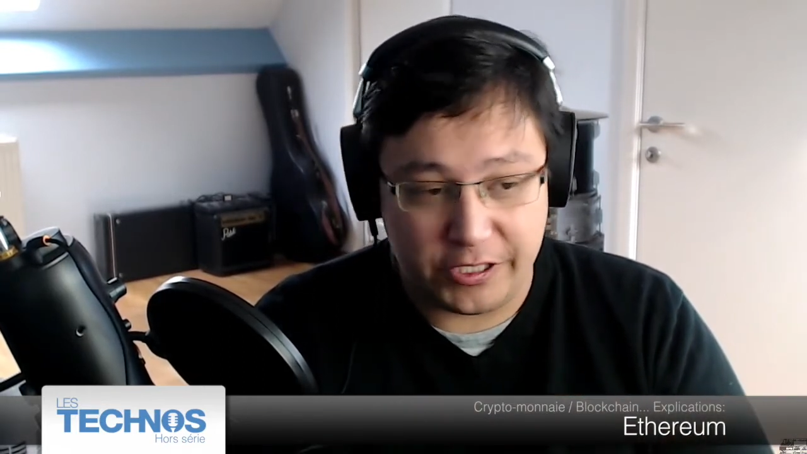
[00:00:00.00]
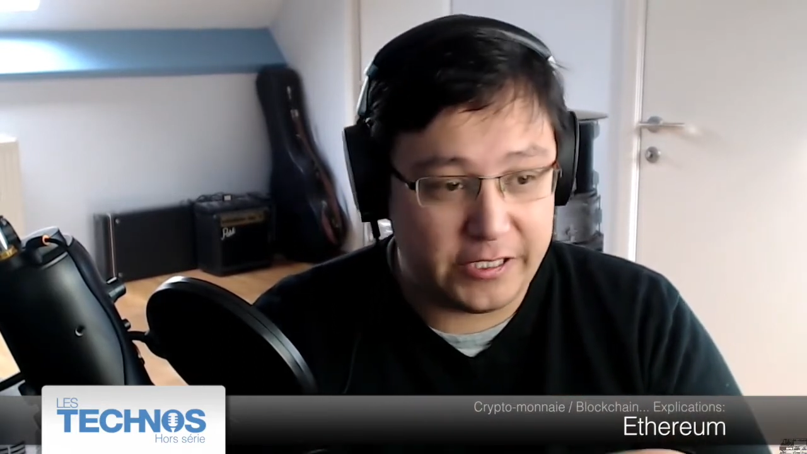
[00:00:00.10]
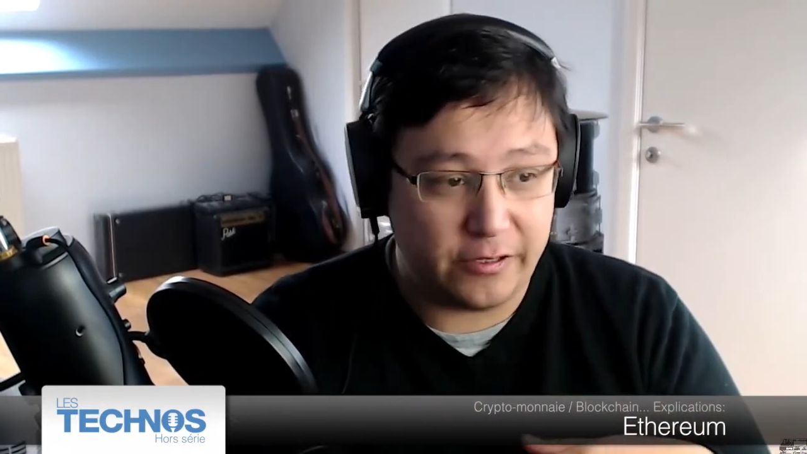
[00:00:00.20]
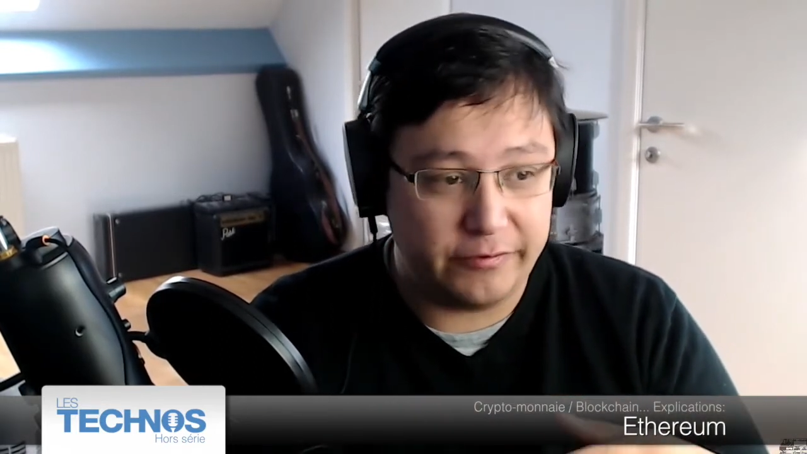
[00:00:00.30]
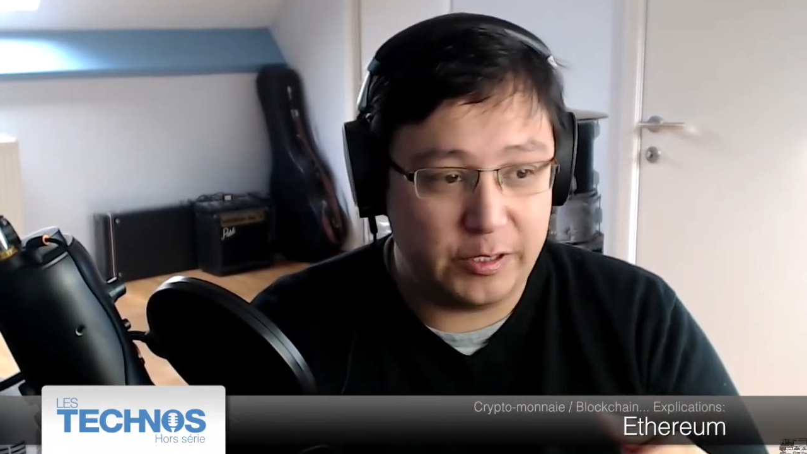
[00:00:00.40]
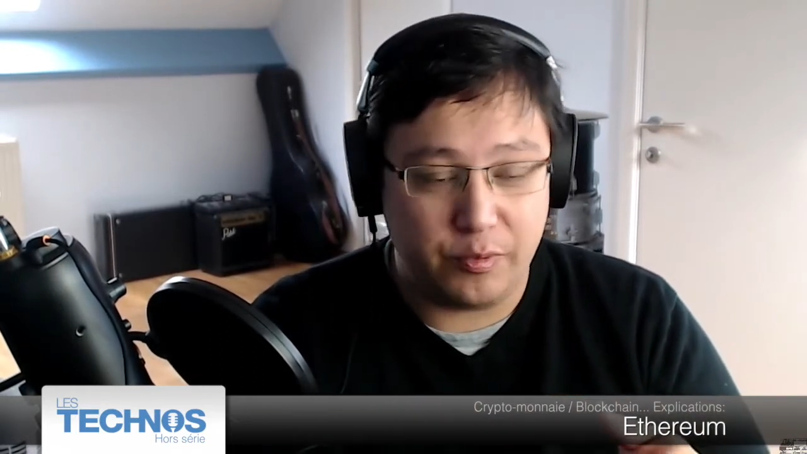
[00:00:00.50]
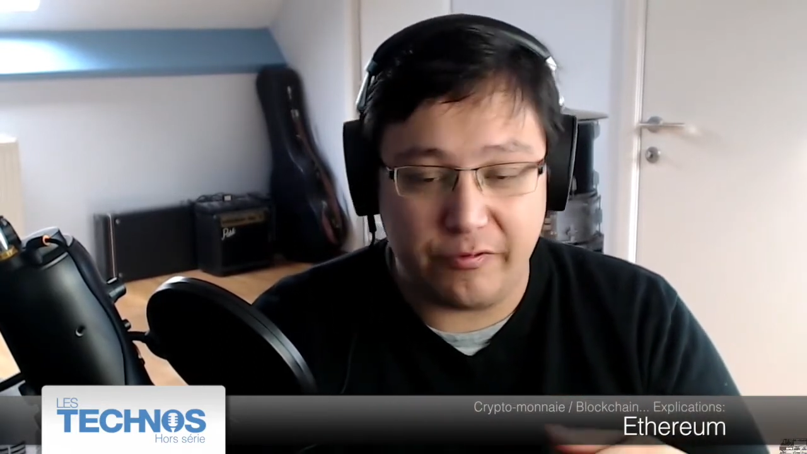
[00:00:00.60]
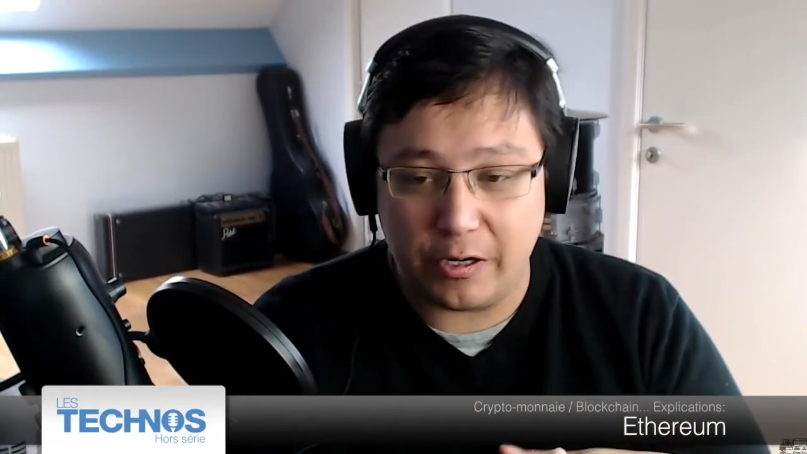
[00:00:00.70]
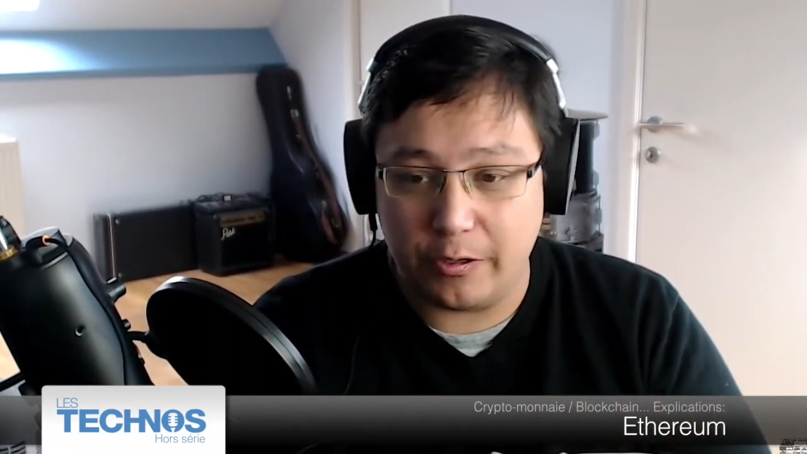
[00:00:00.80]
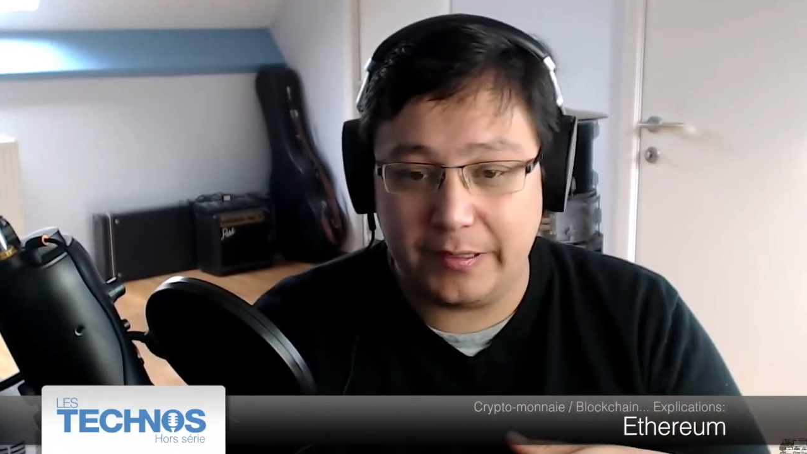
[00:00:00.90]
j'ai envie de
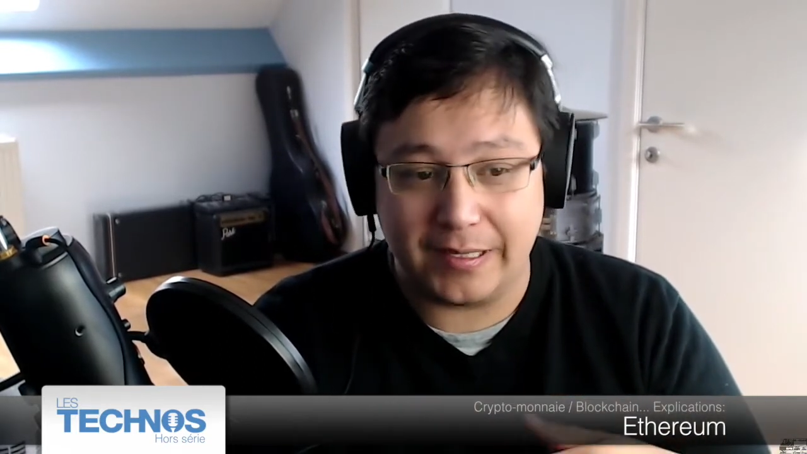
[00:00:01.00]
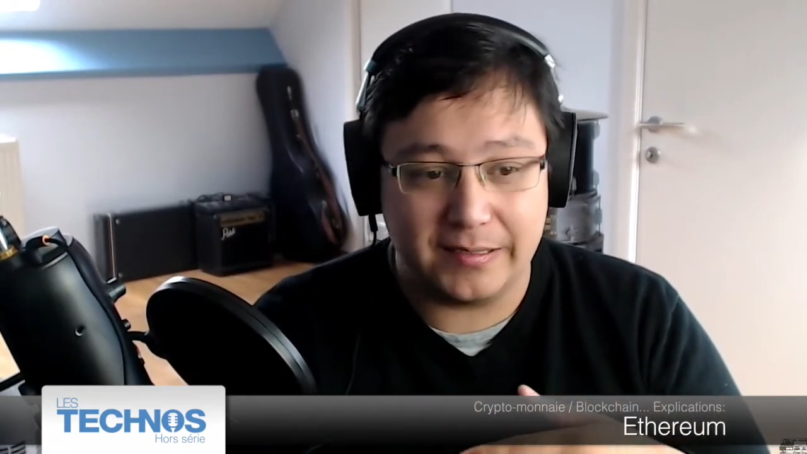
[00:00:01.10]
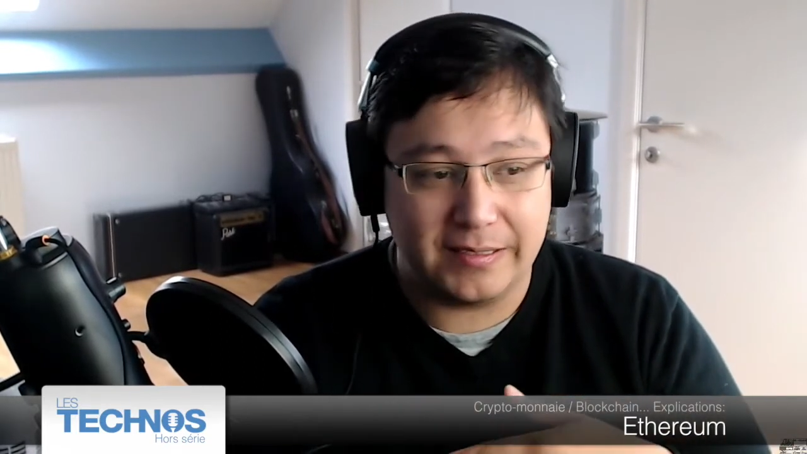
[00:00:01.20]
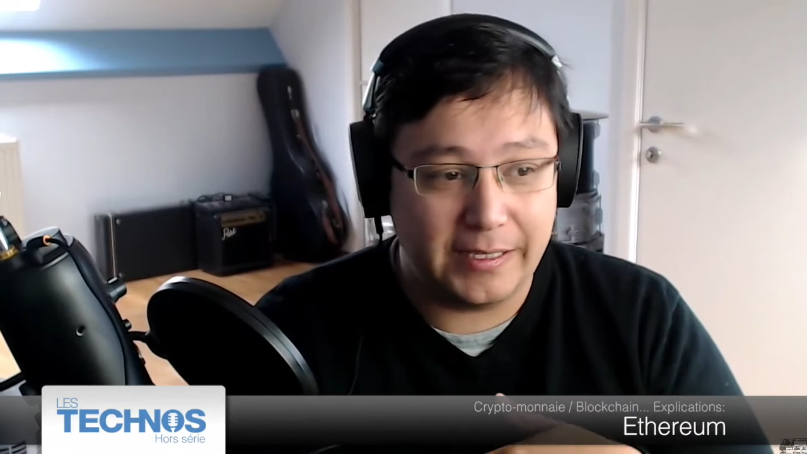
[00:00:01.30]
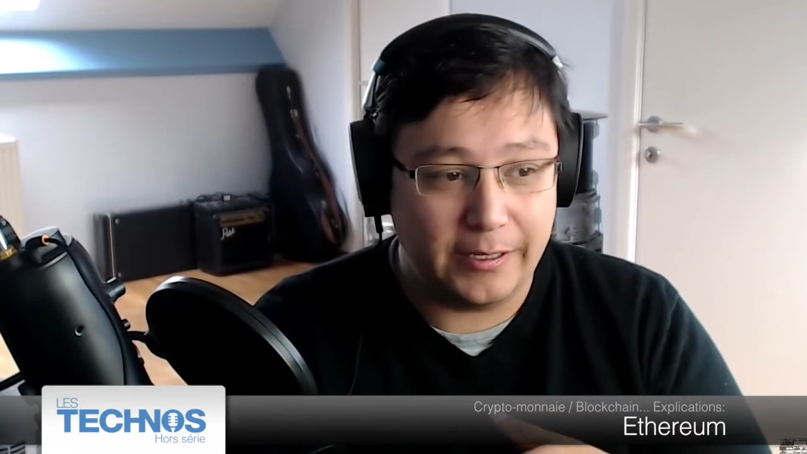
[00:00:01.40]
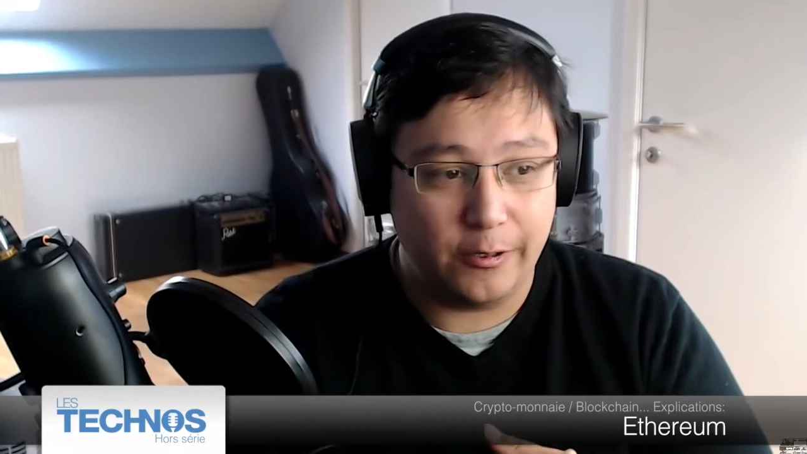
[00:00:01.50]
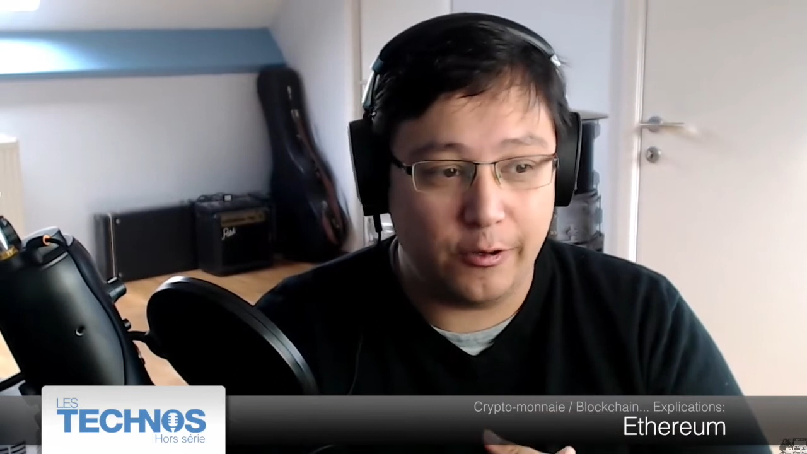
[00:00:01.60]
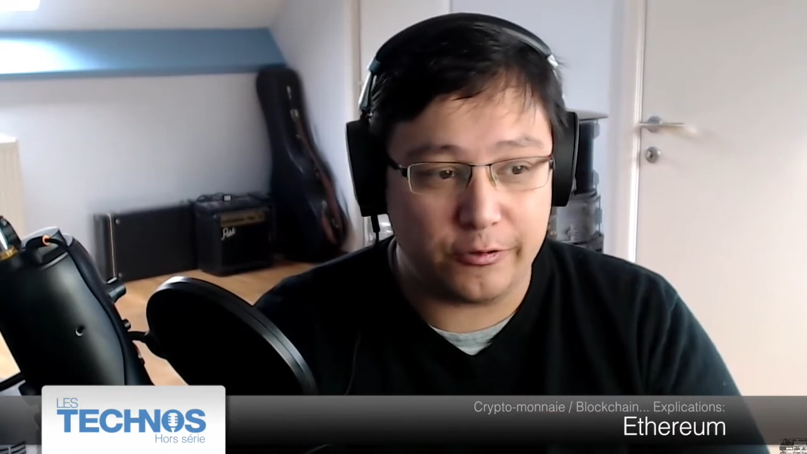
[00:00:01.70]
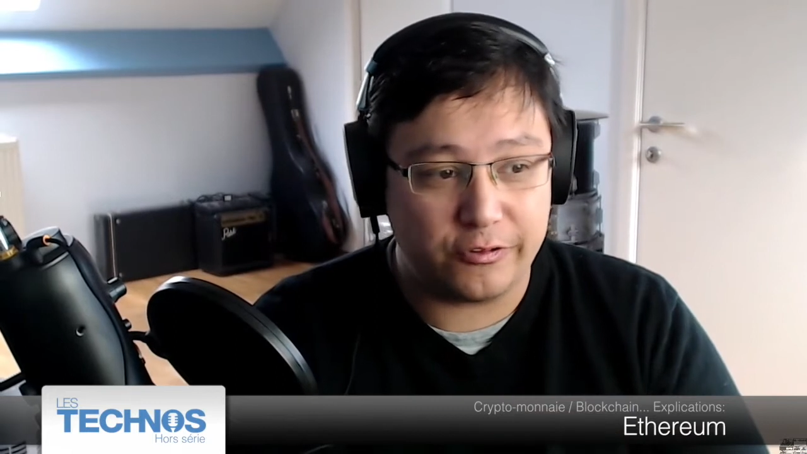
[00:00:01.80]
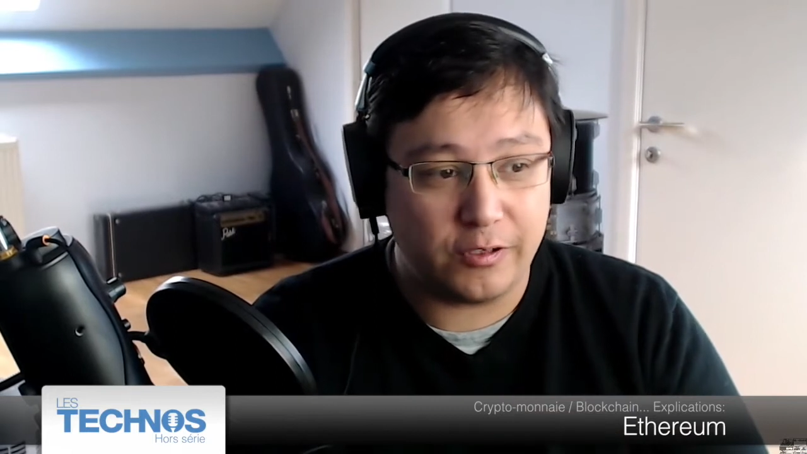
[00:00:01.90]
pouvoir retracer
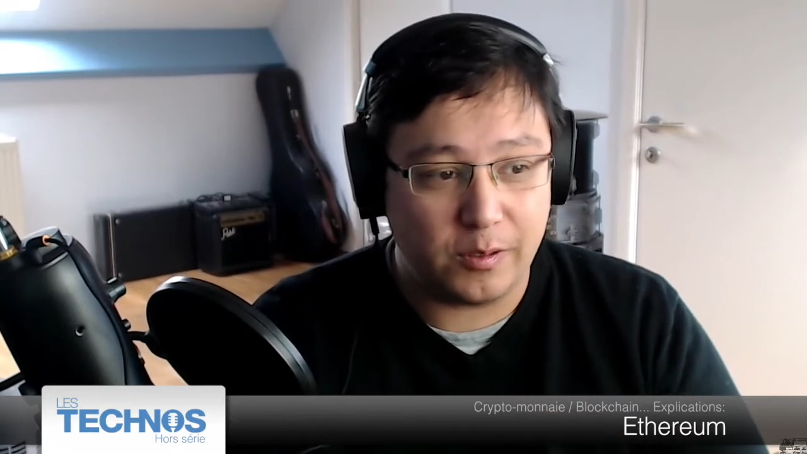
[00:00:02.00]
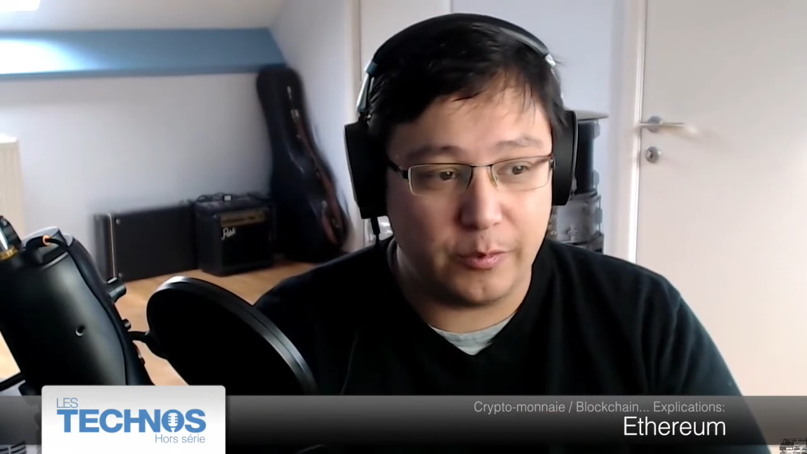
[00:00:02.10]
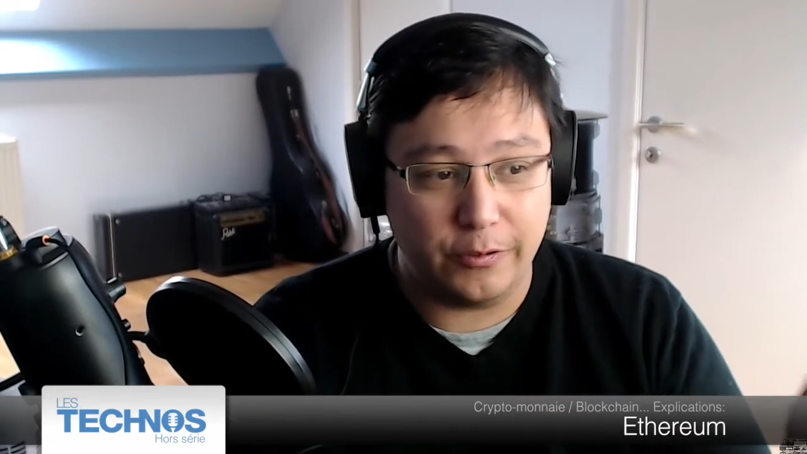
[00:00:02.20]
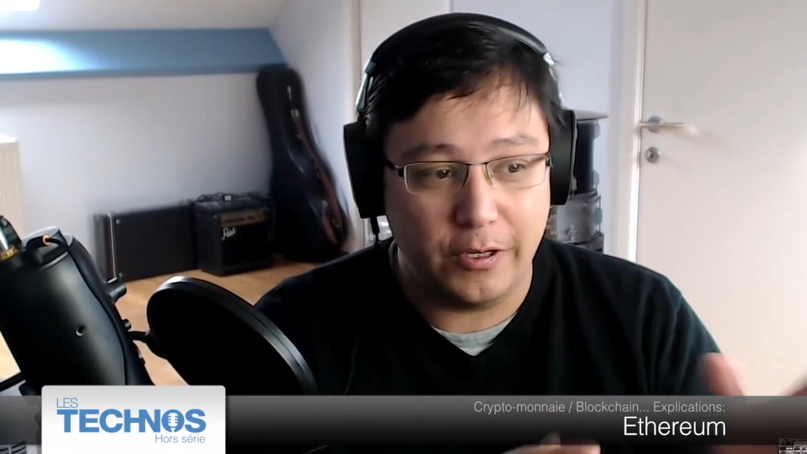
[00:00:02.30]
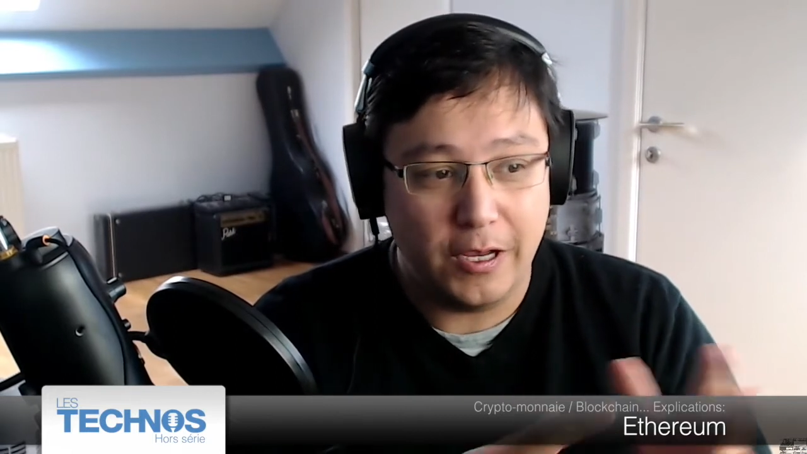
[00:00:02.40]
l'ensemble